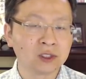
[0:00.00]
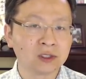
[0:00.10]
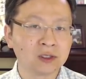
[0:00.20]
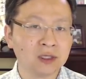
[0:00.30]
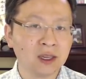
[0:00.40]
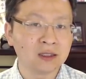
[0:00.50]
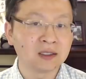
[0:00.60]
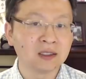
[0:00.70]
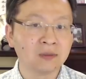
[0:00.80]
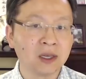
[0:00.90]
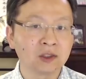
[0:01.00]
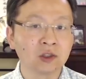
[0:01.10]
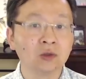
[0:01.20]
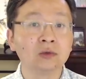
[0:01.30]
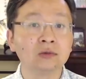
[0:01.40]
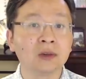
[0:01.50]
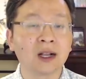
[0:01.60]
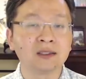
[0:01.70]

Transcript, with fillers: 职业、性别、收入啊